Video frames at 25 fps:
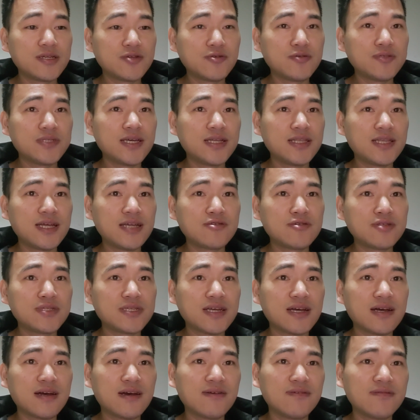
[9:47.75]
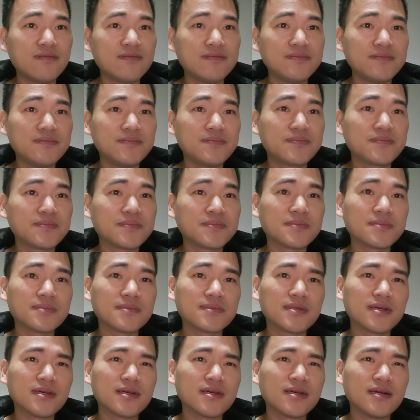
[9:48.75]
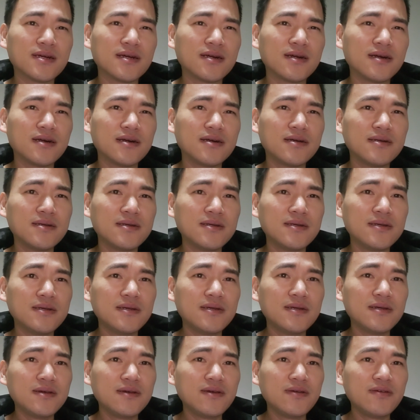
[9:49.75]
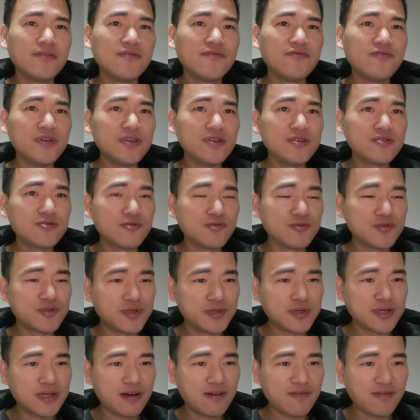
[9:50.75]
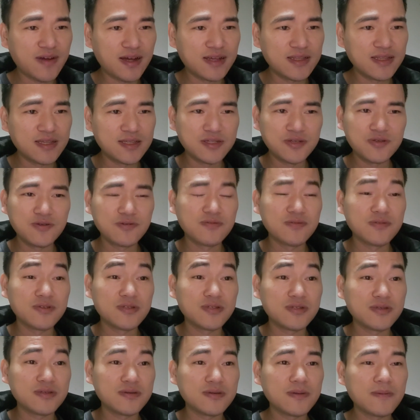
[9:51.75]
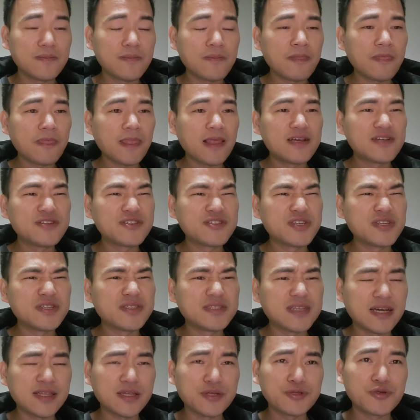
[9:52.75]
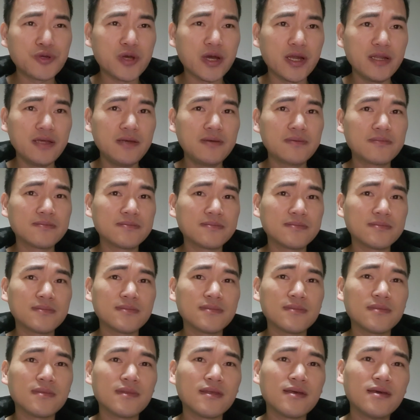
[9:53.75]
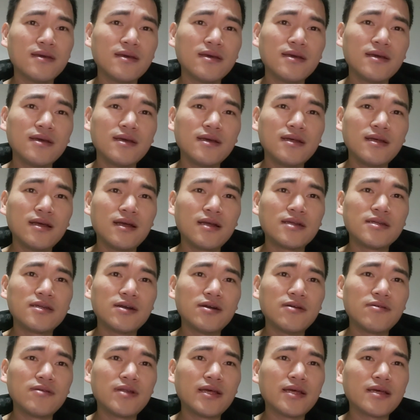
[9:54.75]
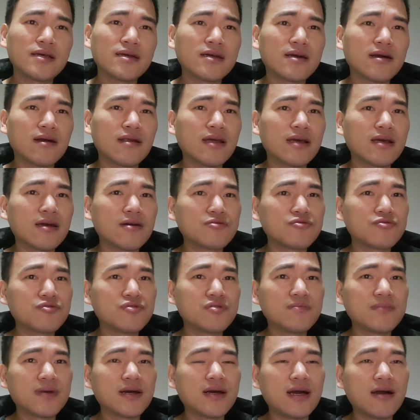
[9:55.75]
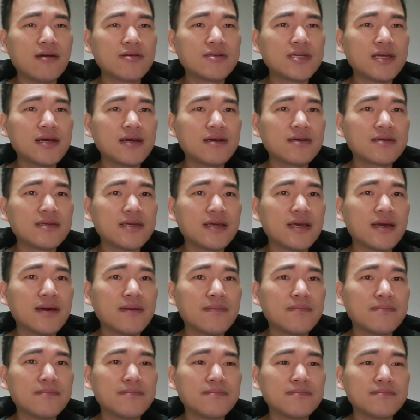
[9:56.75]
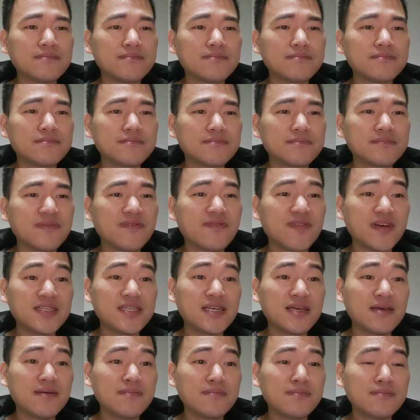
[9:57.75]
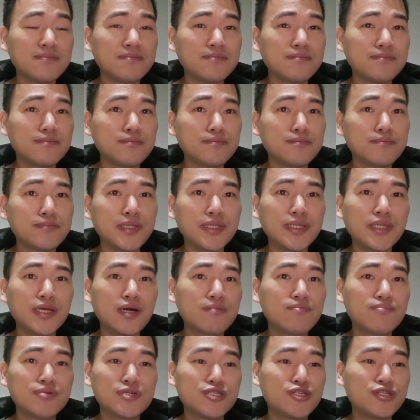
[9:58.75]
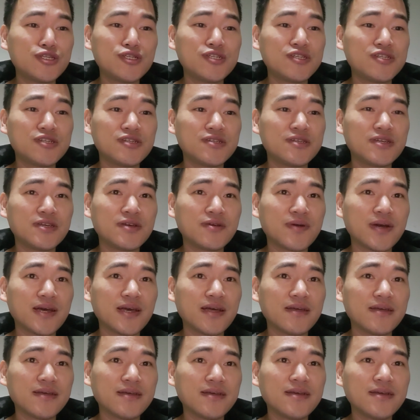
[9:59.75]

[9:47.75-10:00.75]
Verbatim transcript: 首先他就想那个废除最高法的这种审查的权利，然后来搞来搞去嘛，好像也发现民调不支持这一块。